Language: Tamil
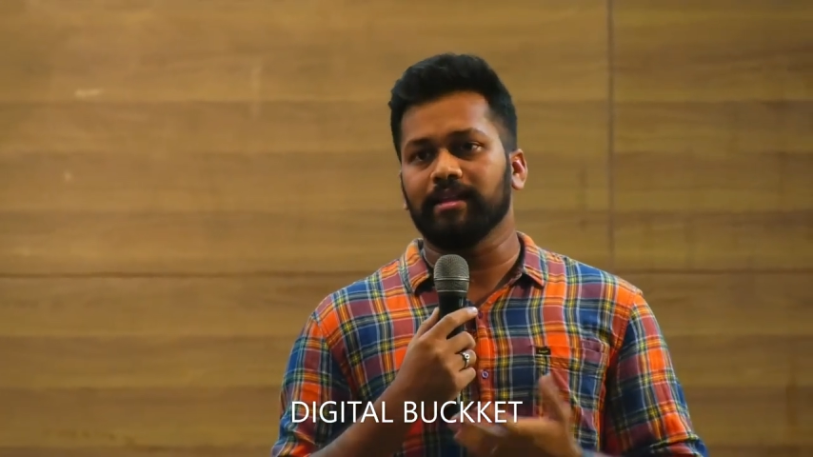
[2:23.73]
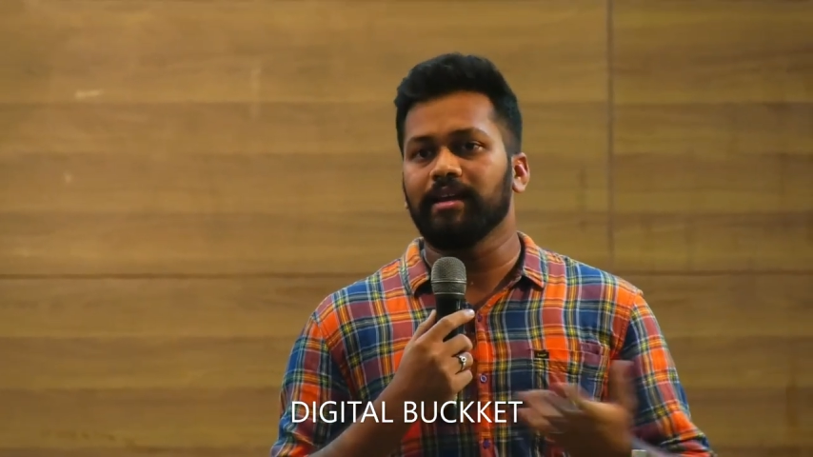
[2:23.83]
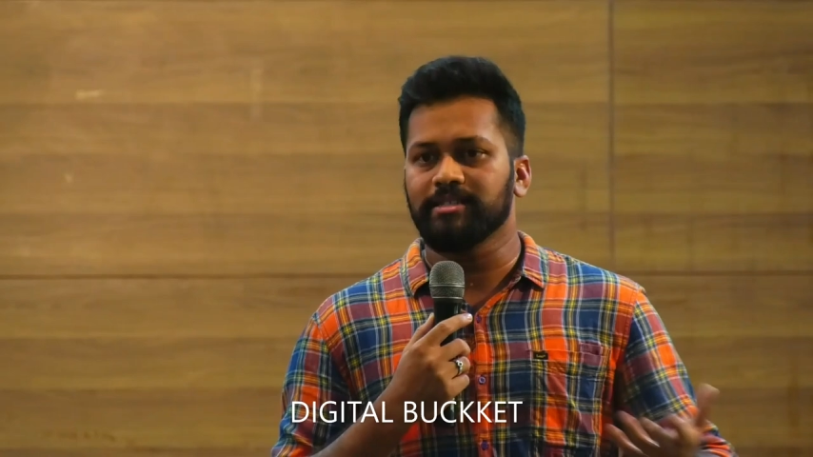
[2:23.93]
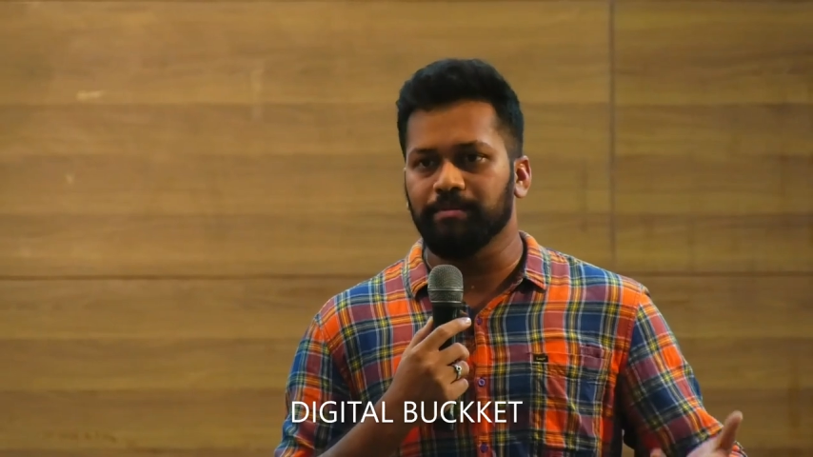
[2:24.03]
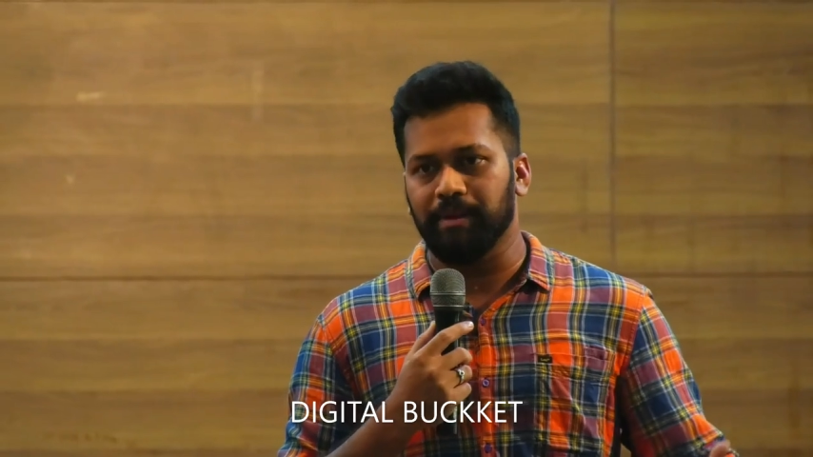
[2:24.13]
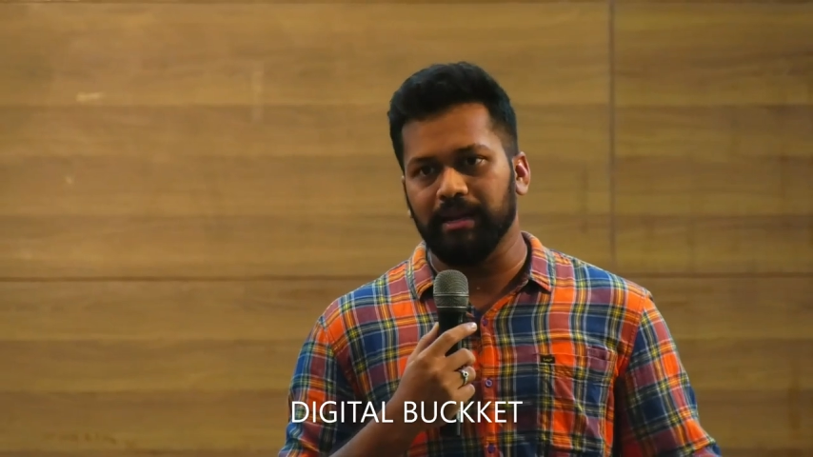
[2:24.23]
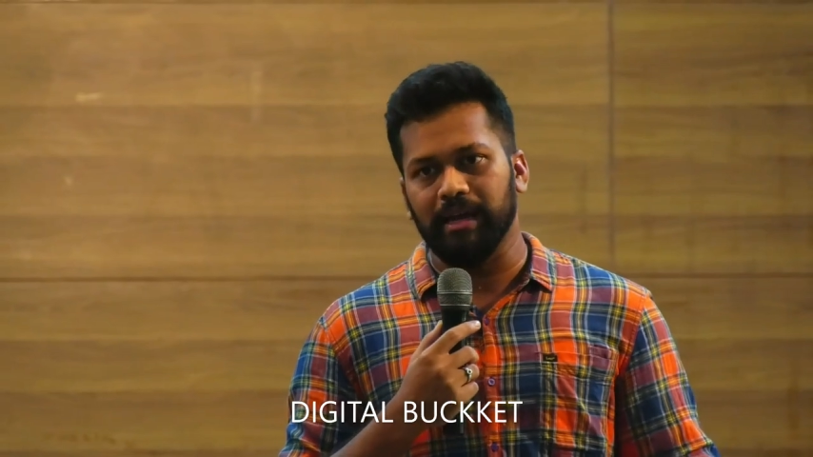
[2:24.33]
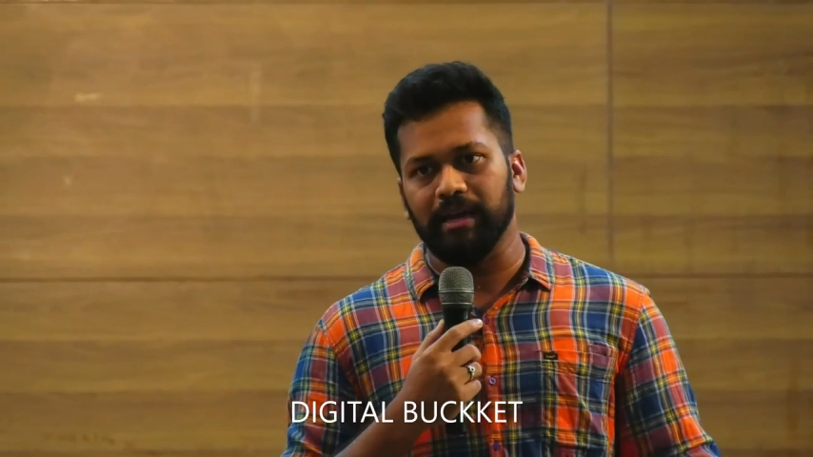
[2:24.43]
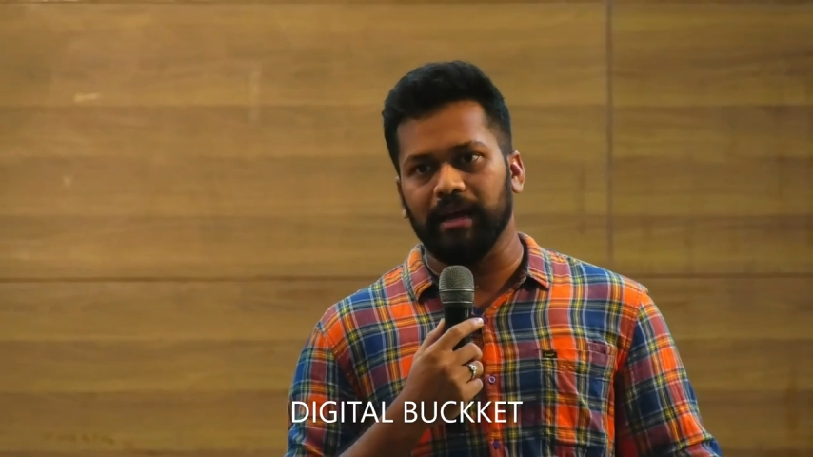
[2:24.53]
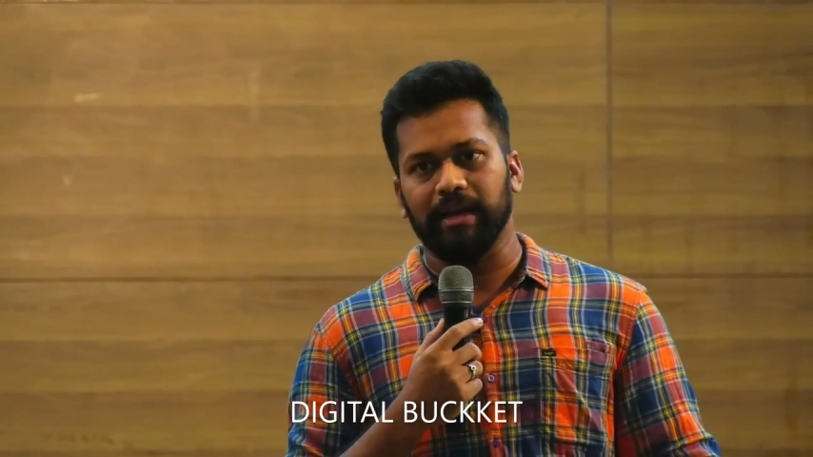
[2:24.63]
எத்தனை லட்சம்
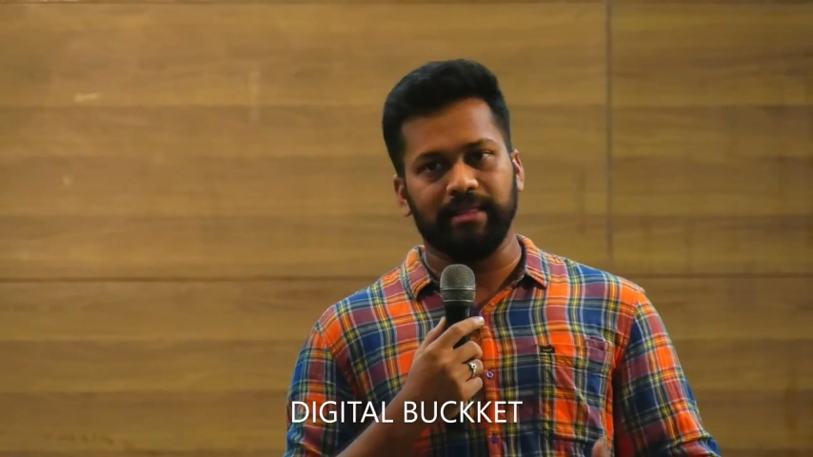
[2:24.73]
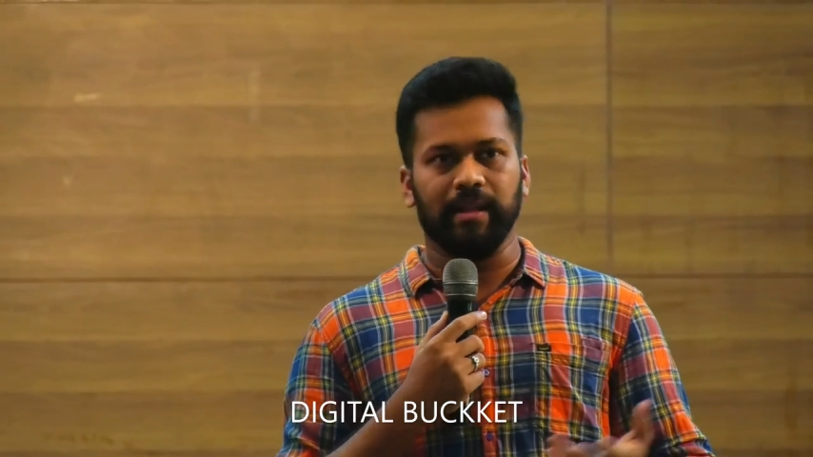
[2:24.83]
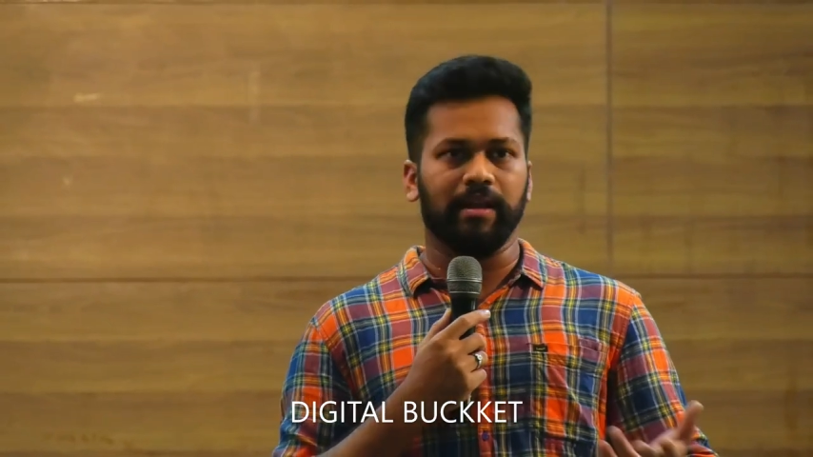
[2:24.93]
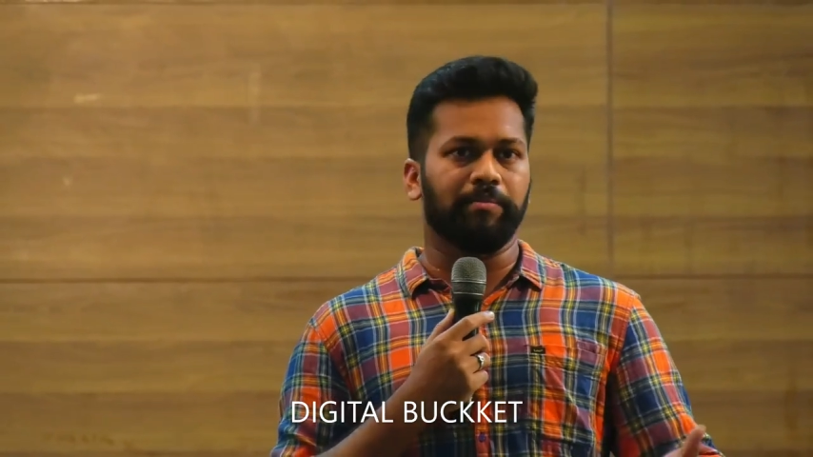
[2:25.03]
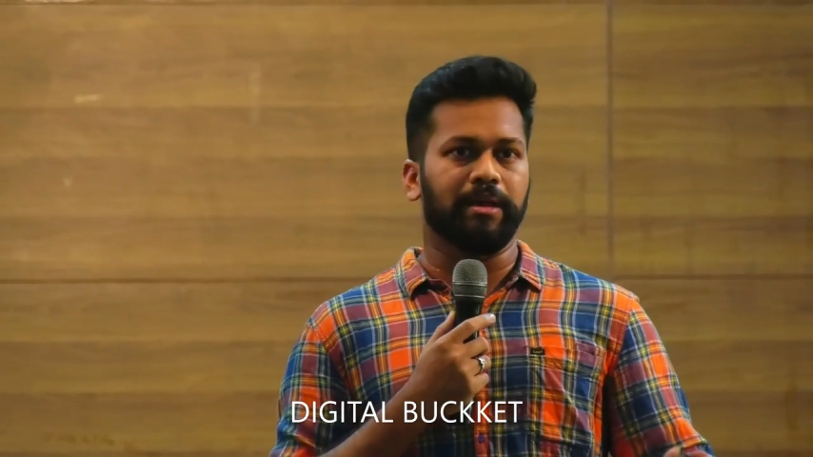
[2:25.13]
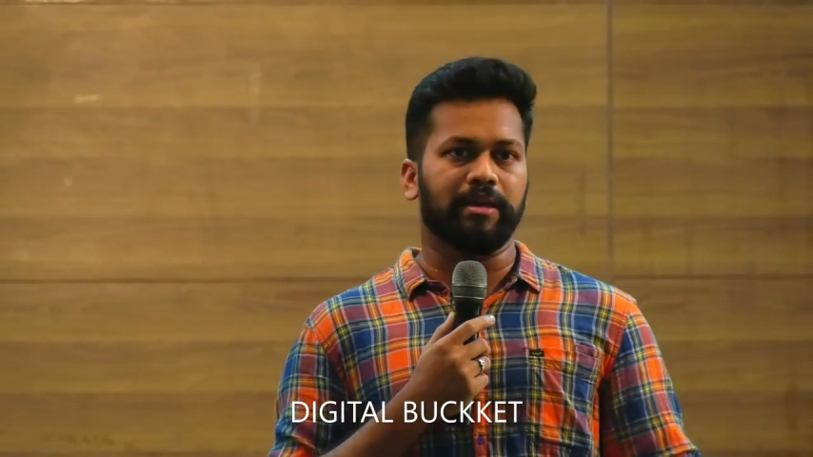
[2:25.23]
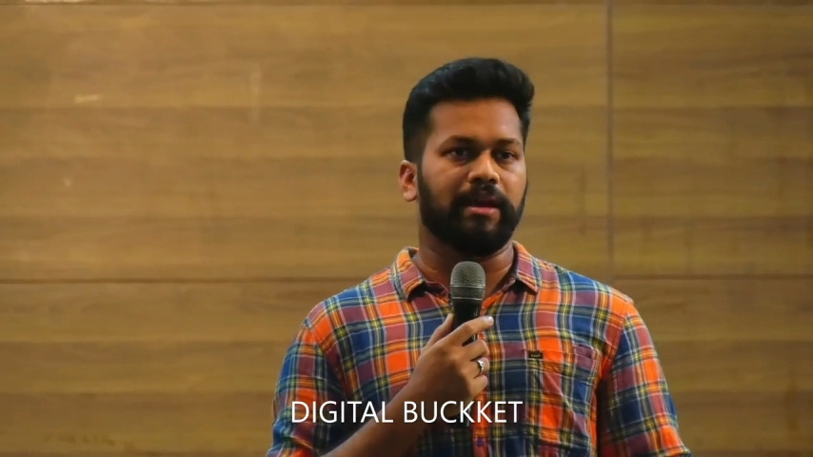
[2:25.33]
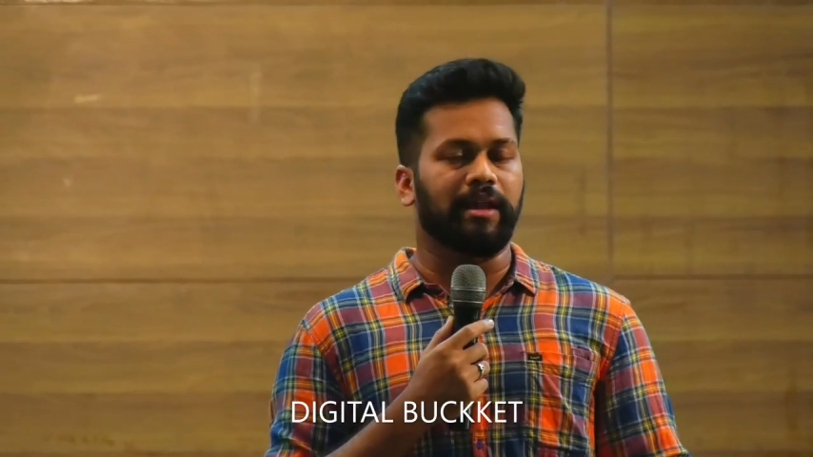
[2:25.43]
பேர் கேட்குறாங்க எத்தனாயிரம் பேர்